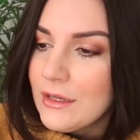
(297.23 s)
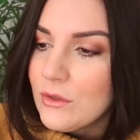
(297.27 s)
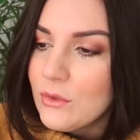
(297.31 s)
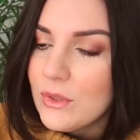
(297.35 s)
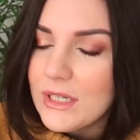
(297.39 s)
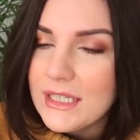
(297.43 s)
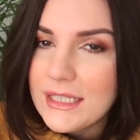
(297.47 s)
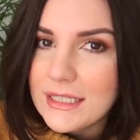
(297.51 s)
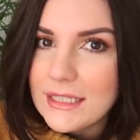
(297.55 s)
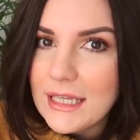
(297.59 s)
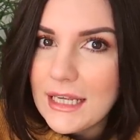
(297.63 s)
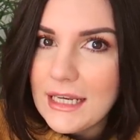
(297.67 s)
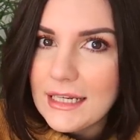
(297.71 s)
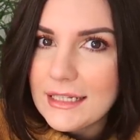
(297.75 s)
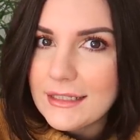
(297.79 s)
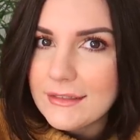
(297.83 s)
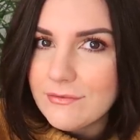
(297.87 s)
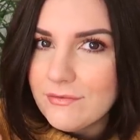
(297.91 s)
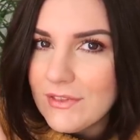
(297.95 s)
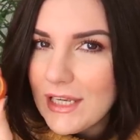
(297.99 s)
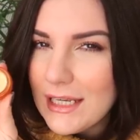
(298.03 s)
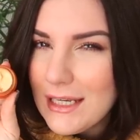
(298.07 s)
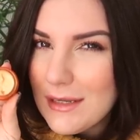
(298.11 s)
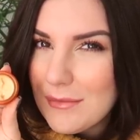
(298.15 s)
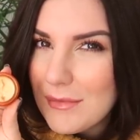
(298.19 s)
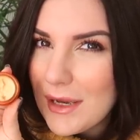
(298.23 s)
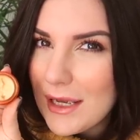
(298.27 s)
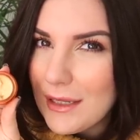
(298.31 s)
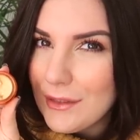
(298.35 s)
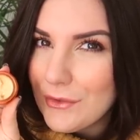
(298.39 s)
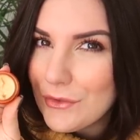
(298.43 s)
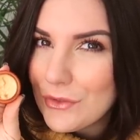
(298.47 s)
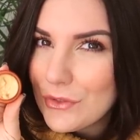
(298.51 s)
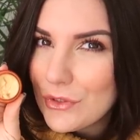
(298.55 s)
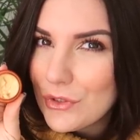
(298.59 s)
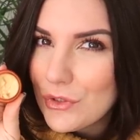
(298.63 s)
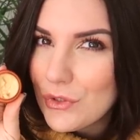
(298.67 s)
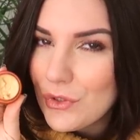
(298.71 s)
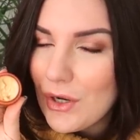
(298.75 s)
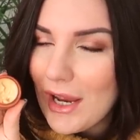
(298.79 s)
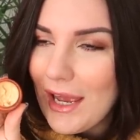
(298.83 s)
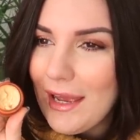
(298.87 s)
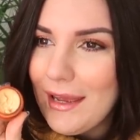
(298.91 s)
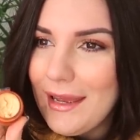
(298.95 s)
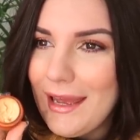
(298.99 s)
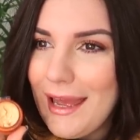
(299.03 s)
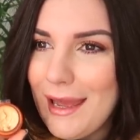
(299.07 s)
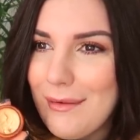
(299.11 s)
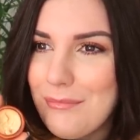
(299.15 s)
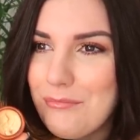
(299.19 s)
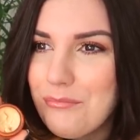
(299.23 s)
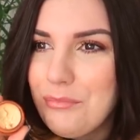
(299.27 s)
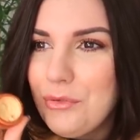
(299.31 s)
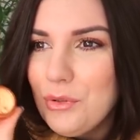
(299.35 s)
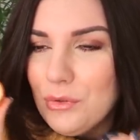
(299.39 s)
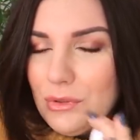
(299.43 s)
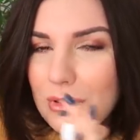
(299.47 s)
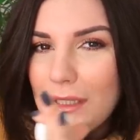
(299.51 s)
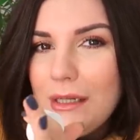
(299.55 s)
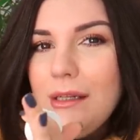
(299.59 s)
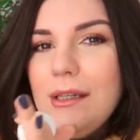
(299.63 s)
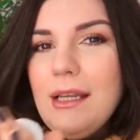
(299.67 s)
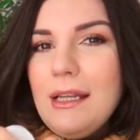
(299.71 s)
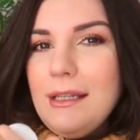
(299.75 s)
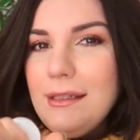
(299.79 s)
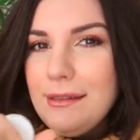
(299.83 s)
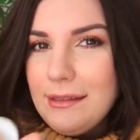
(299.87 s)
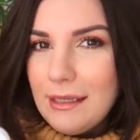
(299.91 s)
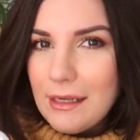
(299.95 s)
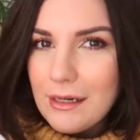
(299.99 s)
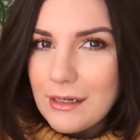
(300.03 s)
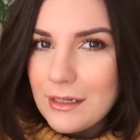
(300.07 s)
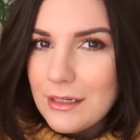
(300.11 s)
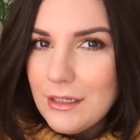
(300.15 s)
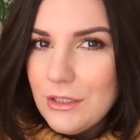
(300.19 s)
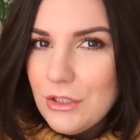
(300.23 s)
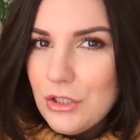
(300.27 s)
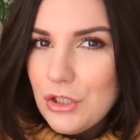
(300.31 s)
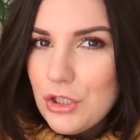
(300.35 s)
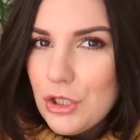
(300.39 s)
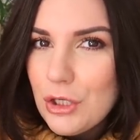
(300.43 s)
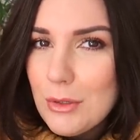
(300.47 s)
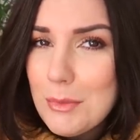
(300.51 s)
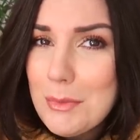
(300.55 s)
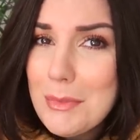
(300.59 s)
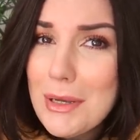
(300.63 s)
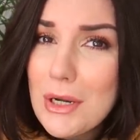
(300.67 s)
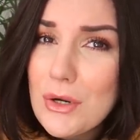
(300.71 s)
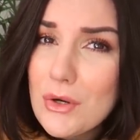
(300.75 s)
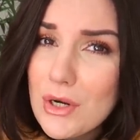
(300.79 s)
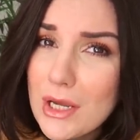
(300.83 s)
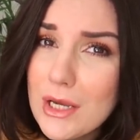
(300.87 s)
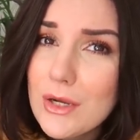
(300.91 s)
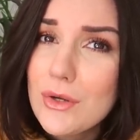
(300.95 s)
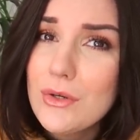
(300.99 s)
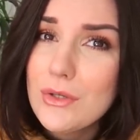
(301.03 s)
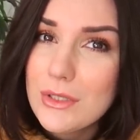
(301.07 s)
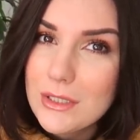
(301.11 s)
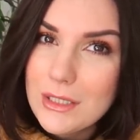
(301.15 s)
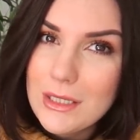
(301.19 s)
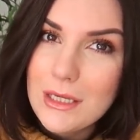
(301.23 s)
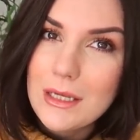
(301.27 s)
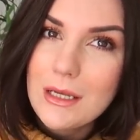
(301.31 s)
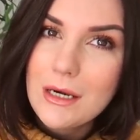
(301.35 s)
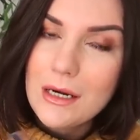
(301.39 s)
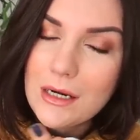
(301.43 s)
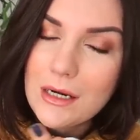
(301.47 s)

Questa è la via di mezzo, cioè è più tendente al rich ma non è così